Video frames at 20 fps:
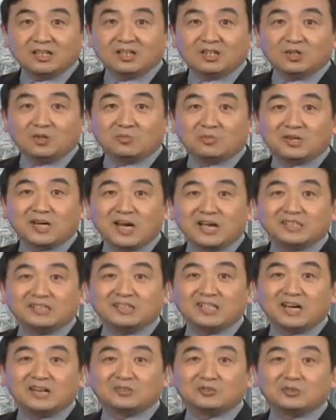我们看一
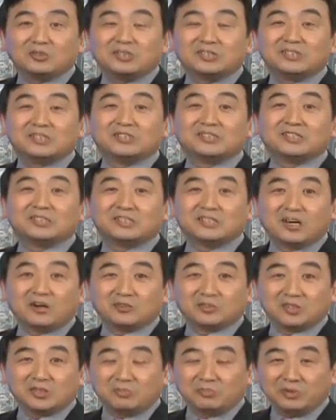下最新的消
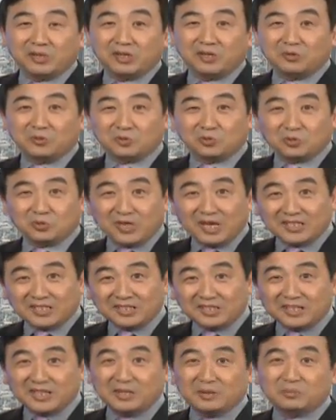息，披露出来的
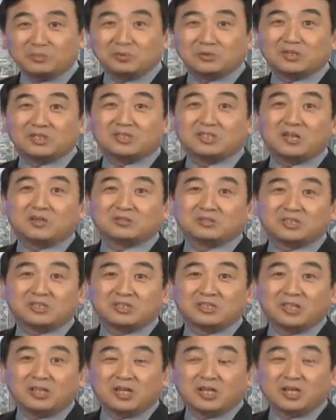内幕的消息，
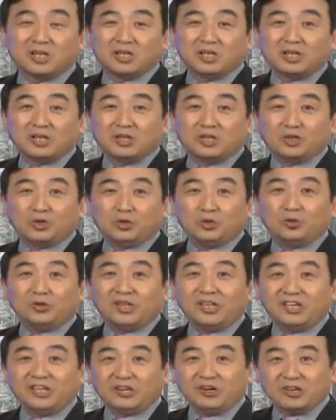与
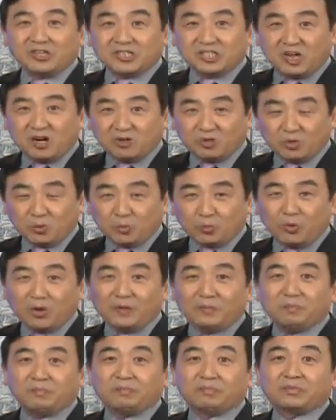李元朝有
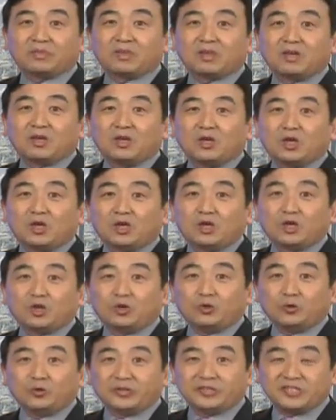关，
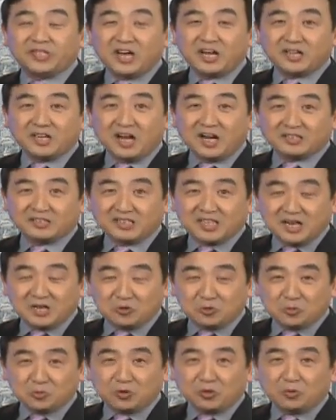与香港战
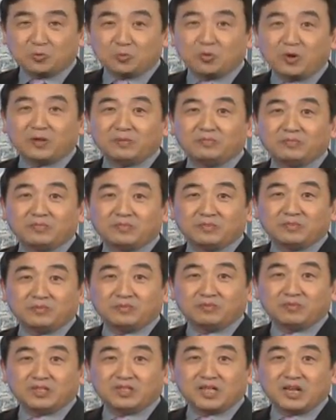中有关。
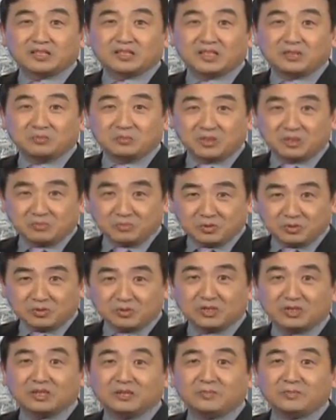文章题目这么说的：